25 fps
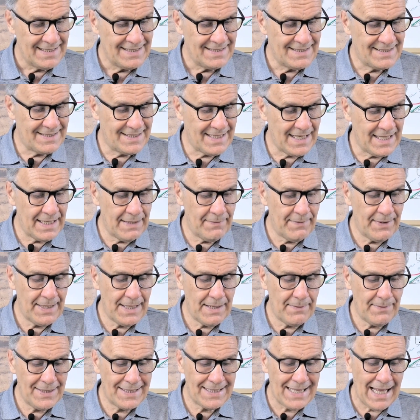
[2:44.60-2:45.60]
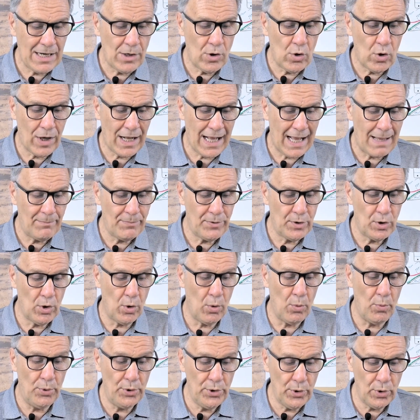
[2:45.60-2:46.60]
se deben evitar los cambios
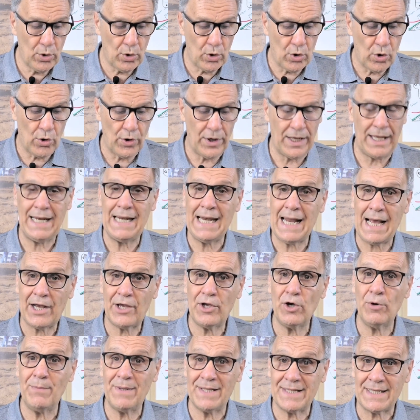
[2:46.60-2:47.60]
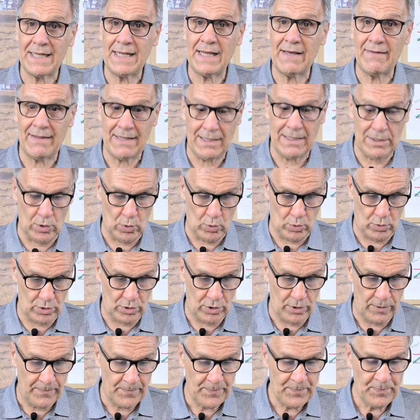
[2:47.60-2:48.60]
bruscos en la geometría del
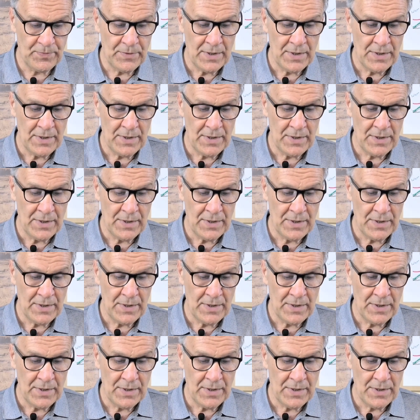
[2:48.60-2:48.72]
ducto.